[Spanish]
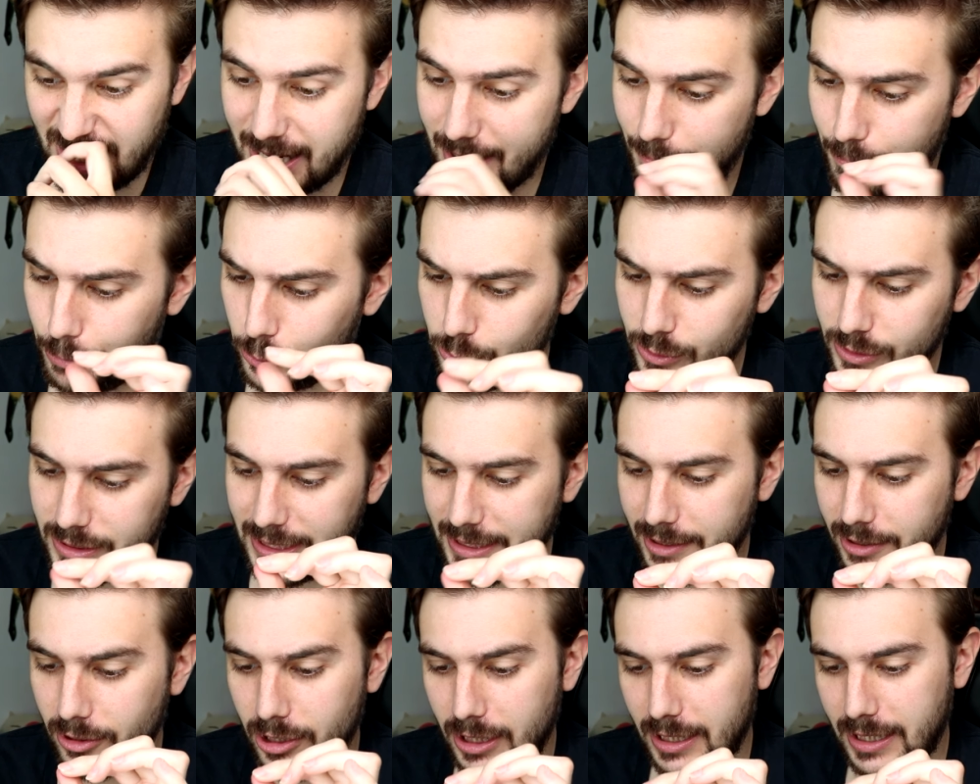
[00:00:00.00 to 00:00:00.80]
a
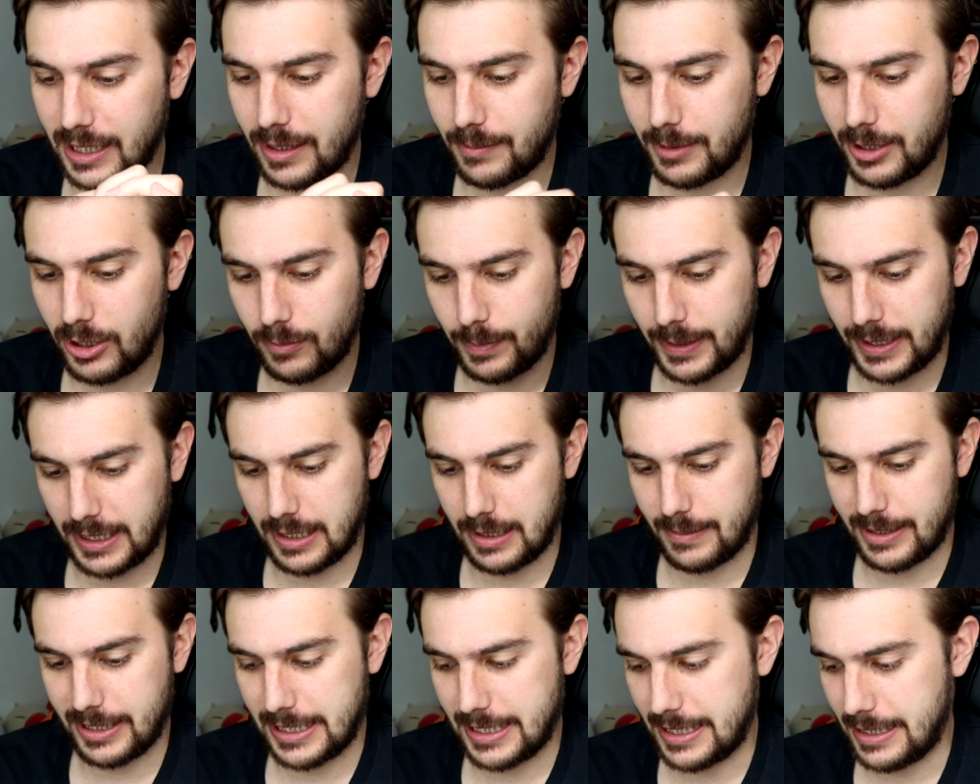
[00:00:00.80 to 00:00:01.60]
puntito de caramelo para
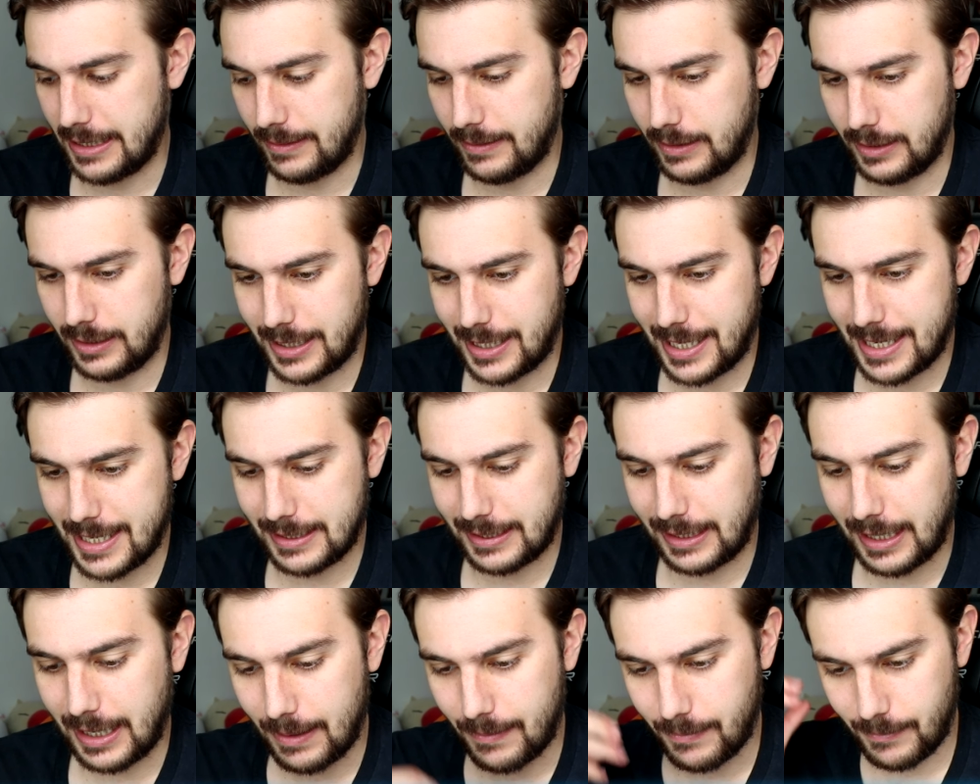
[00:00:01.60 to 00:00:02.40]
que la matara Ahí
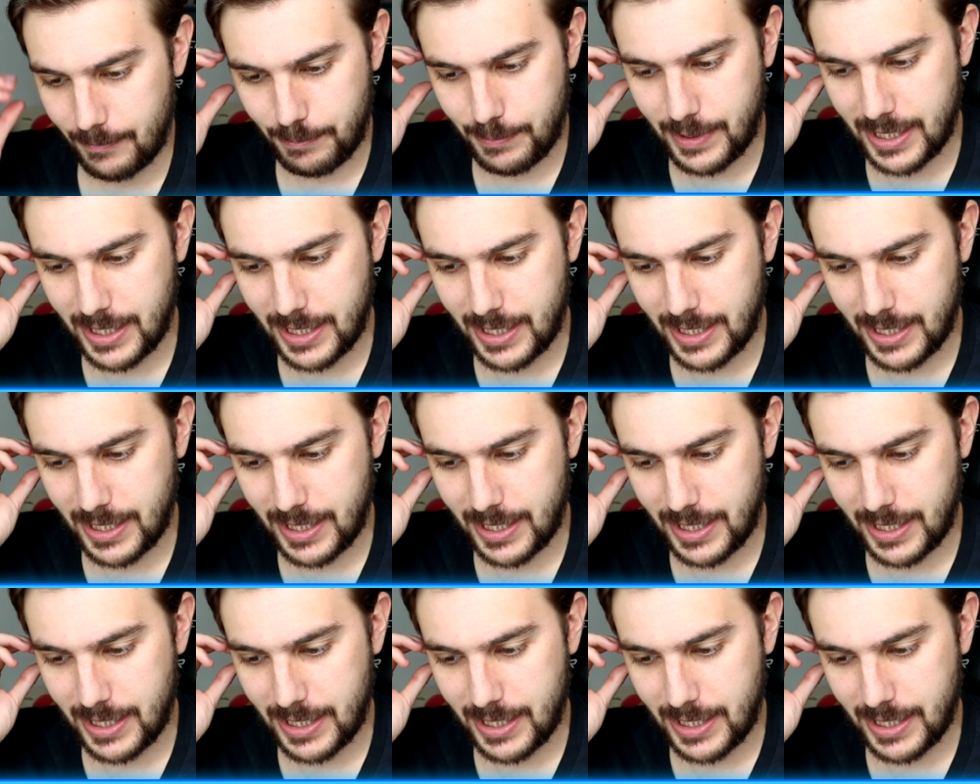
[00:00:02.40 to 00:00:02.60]
está,